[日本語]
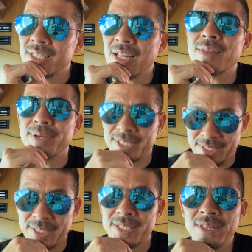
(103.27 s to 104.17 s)
経ってま
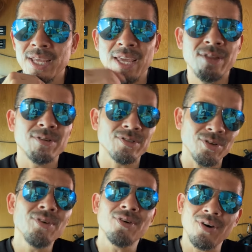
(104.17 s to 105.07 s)
す。えっ、ー、と、
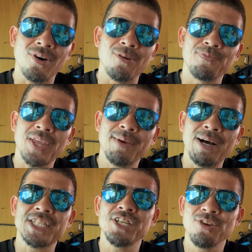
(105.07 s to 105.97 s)
その後、えー、
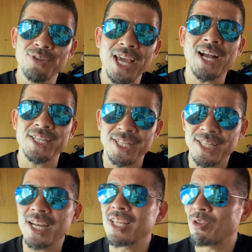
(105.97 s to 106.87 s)
まあ、心療内科に行っ
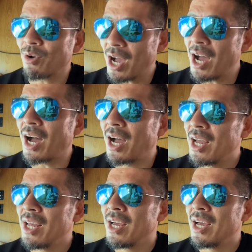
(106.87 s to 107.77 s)
たりとか、
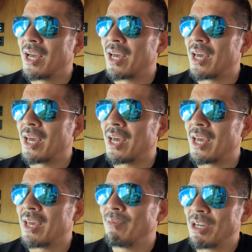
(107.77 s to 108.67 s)

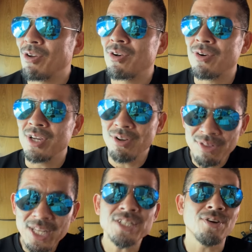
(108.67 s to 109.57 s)
えー、まあいろいろ、いろ
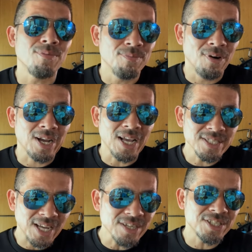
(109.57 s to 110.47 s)
んな治療、もう
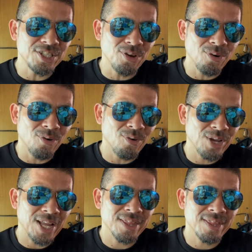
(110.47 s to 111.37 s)
数ある治療
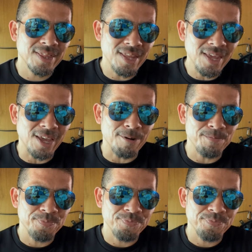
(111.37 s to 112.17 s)
をやって、